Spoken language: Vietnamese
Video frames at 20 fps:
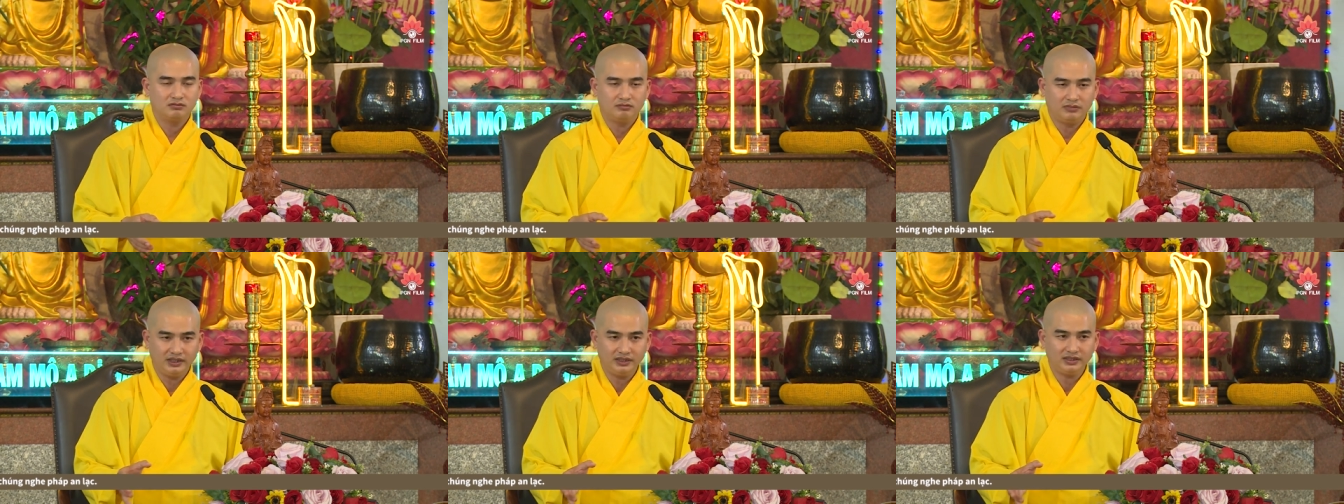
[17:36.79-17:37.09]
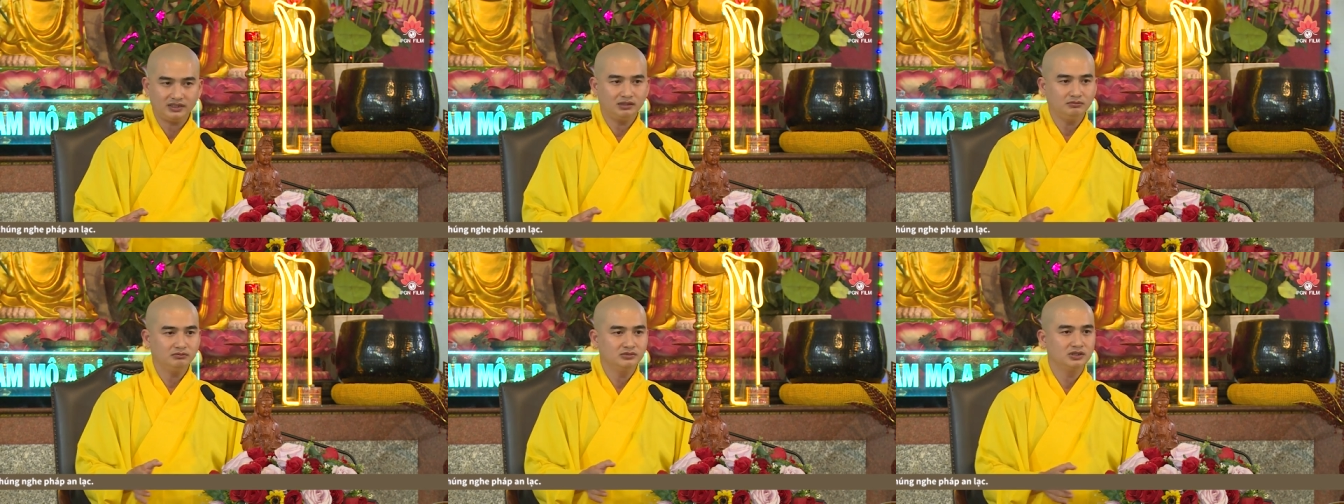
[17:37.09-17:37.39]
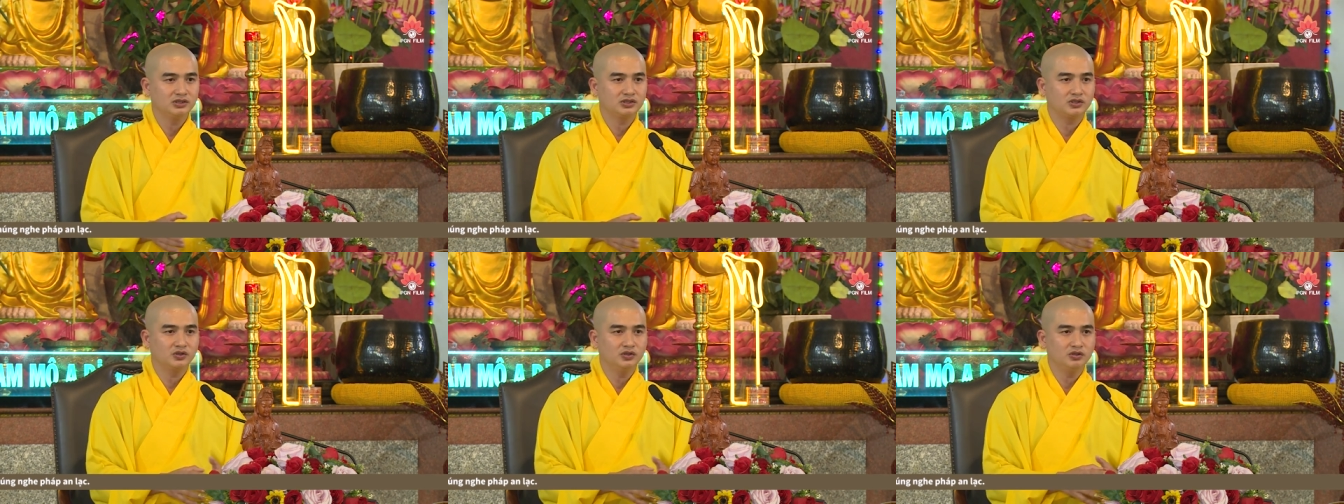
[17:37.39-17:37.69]

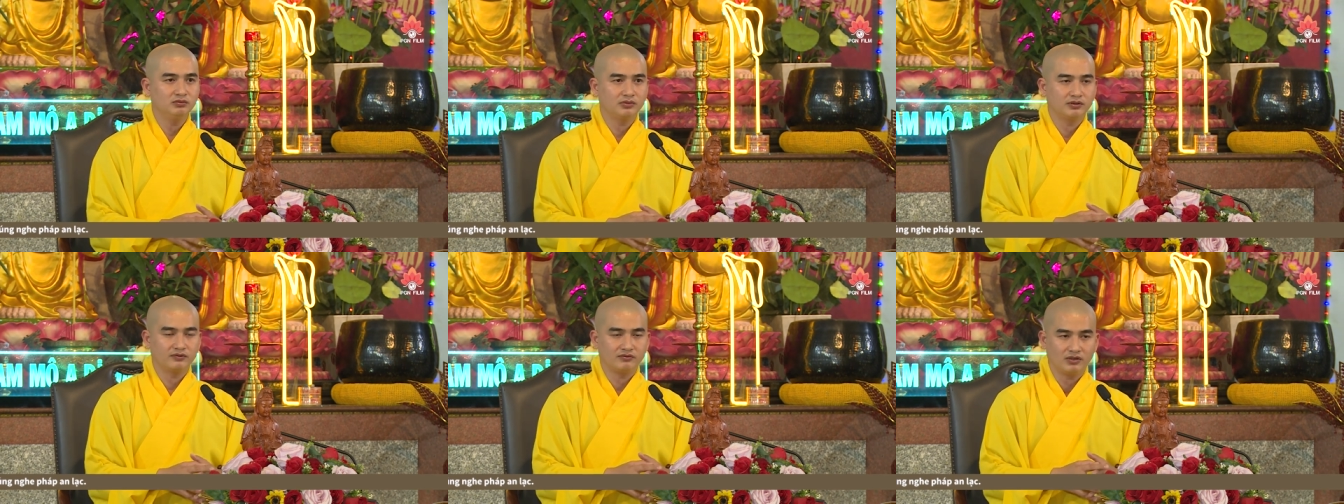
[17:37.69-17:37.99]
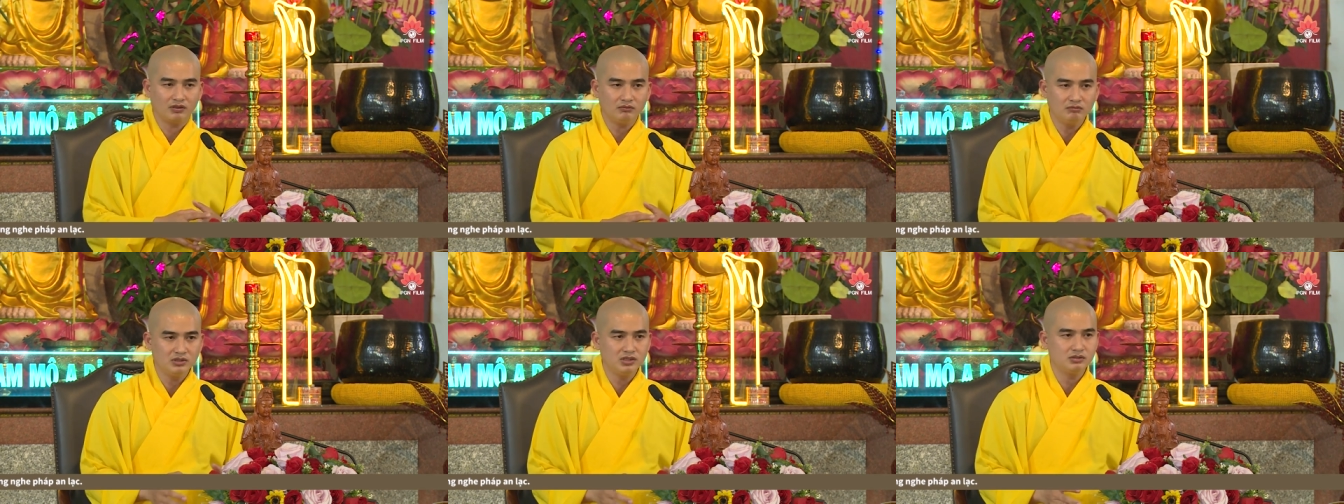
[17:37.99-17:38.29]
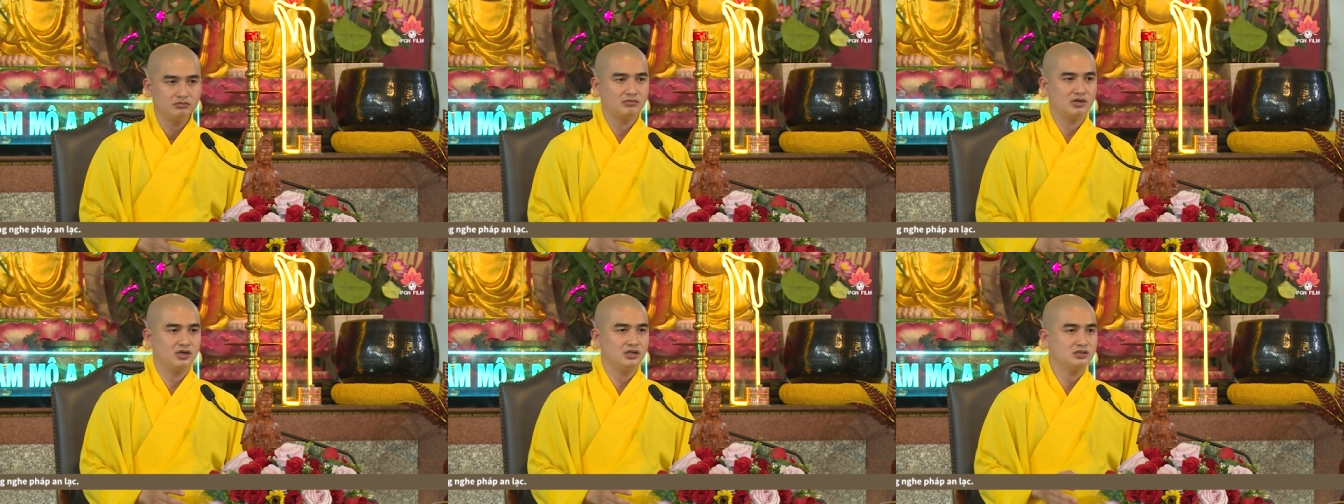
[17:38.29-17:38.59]
7-80 tuổi mà vẫn
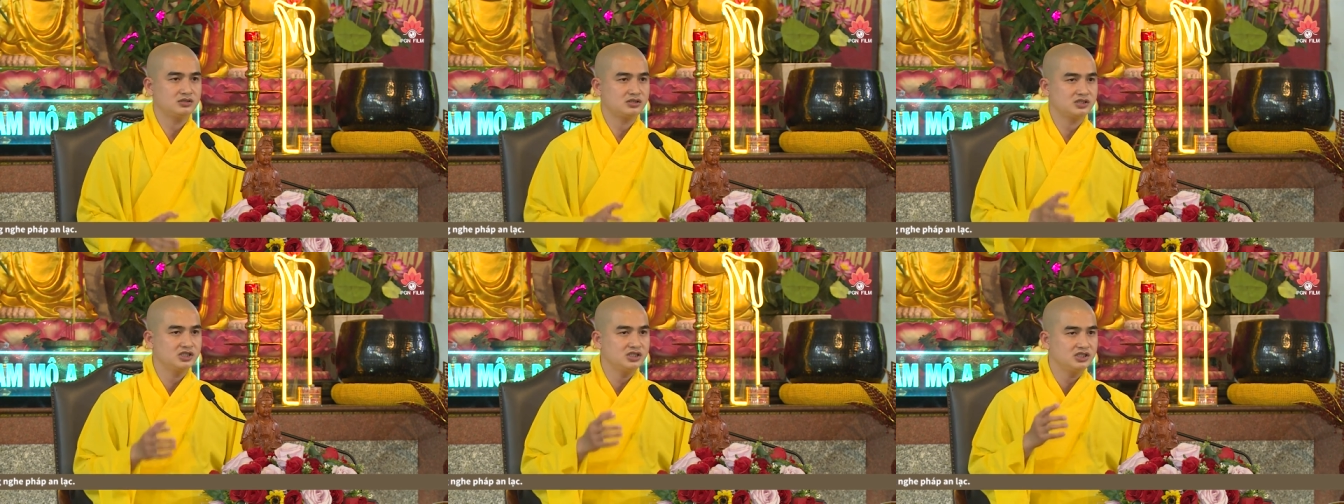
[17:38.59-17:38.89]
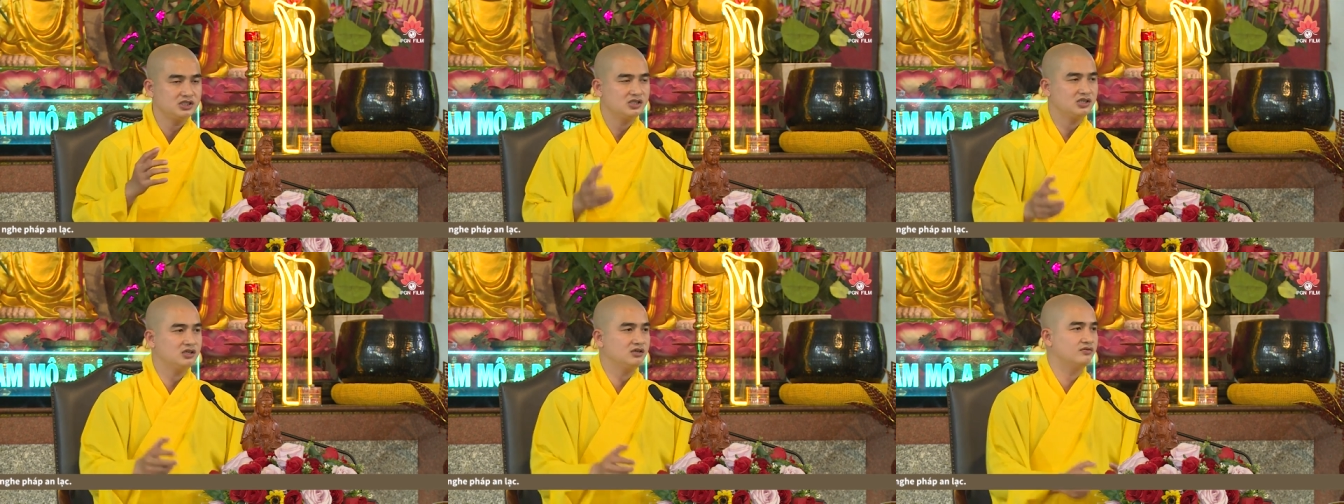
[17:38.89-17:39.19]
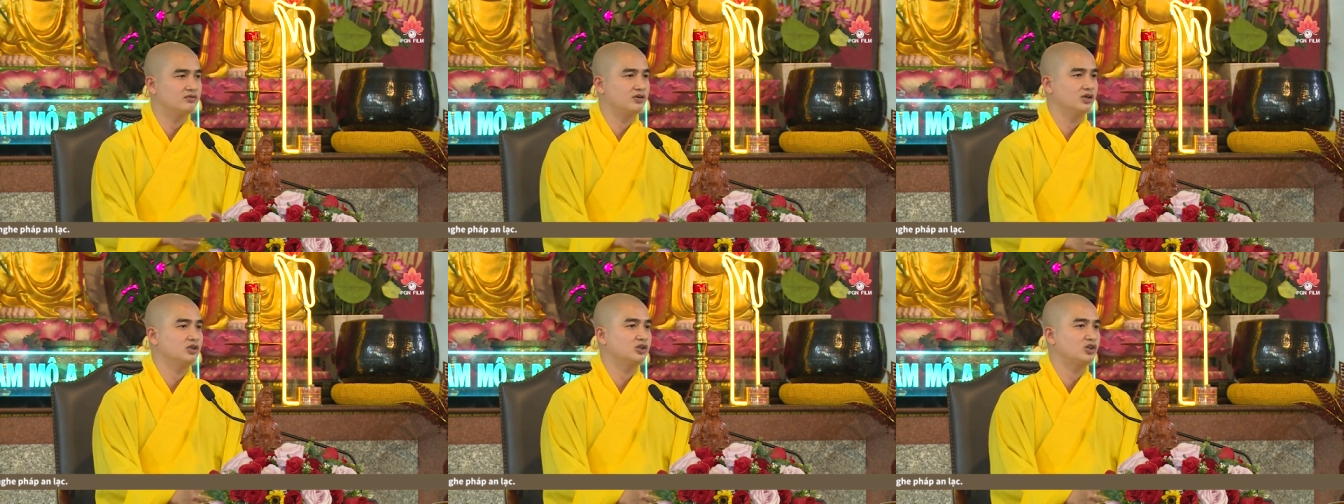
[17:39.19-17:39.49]
minh mẫn, trí nhớ
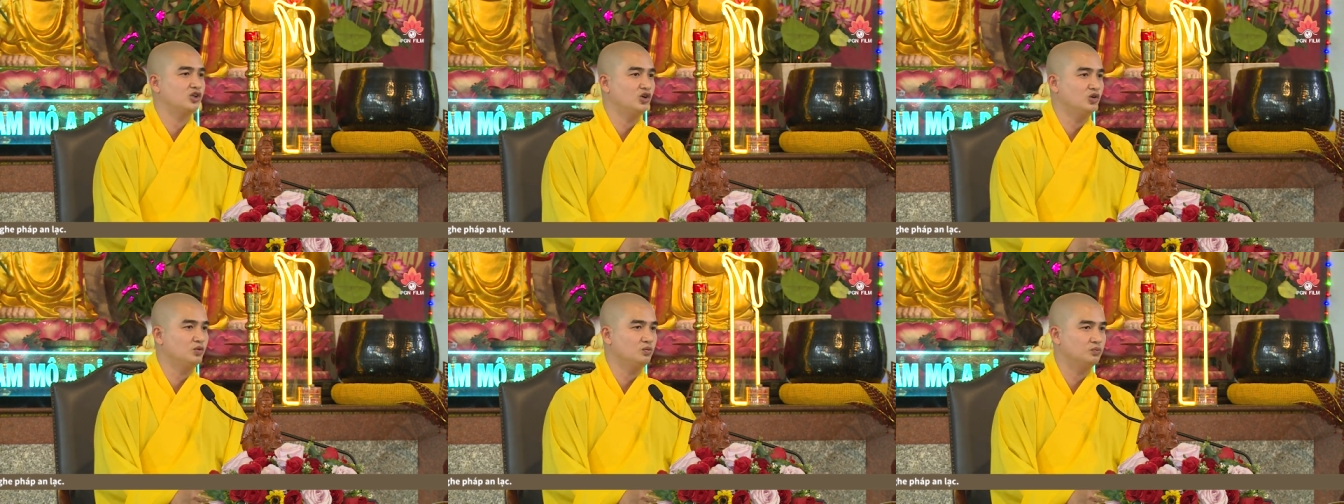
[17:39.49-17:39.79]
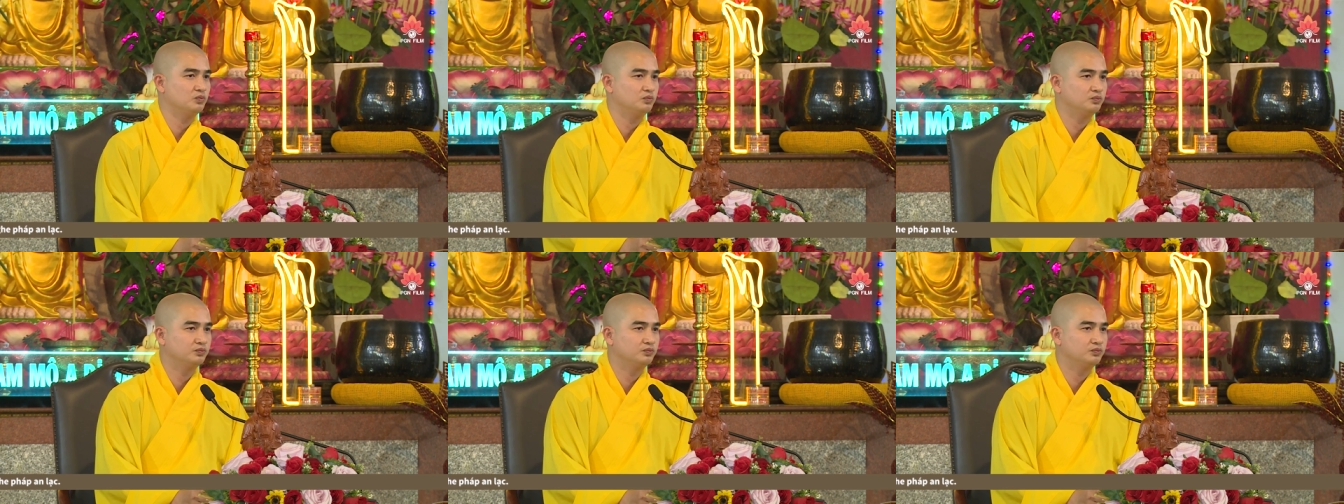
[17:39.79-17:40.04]
vẫn tốt